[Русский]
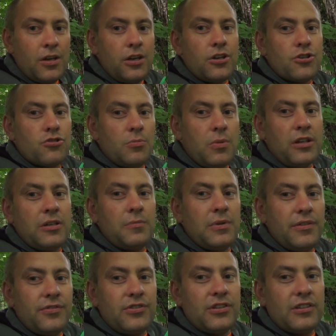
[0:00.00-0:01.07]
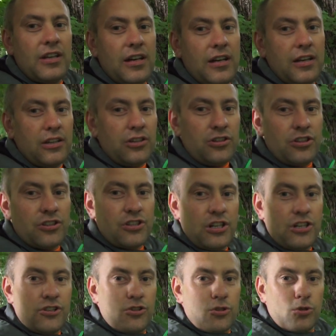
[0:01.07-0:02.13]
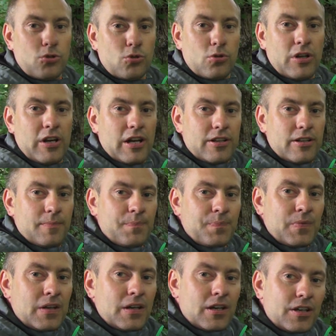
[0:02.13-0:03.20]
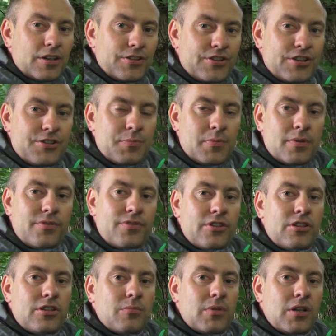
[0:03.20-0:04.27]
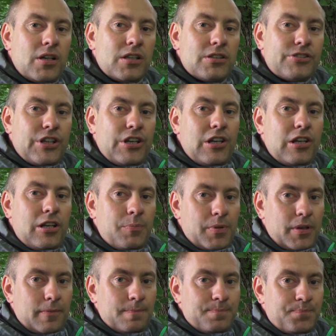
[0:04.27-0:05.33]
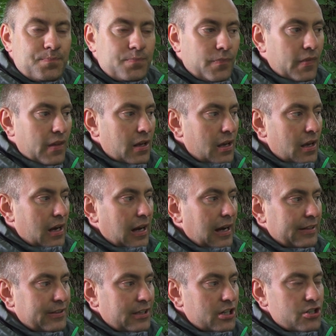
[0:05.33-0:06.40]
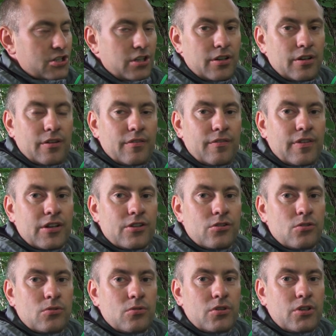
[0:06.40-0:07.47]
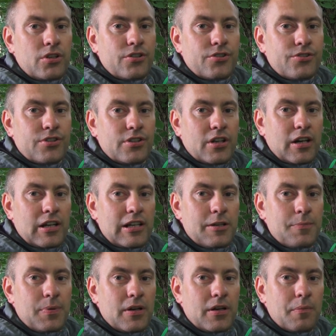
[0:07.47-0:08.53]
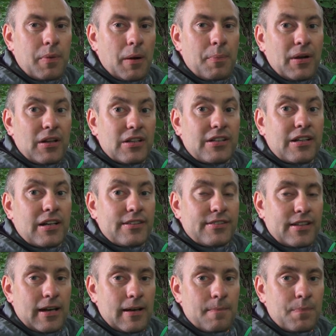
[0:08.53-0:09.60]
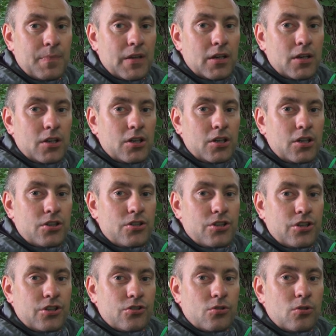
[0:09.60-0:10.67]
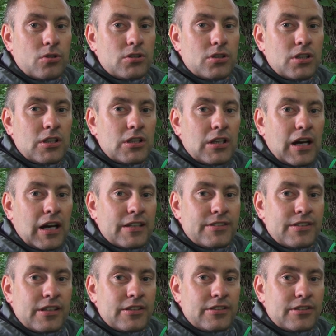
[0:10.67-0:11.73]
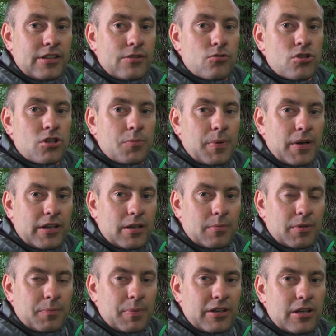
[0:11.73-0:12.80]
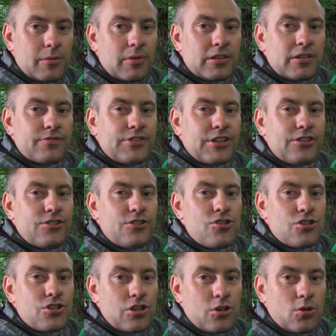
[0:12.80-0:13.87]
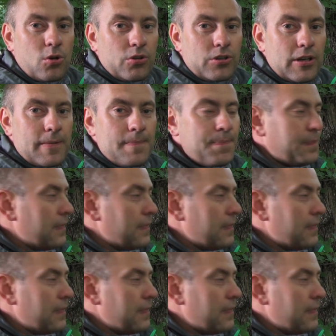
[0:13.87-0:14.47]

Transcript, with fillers: и чтобы они были всегда и держались друг друга рядом. Здесь мы увидим три липы. Однажды в одну из лип попала гроза, и через год одна из девушек погибла. Погибла она в 34 года,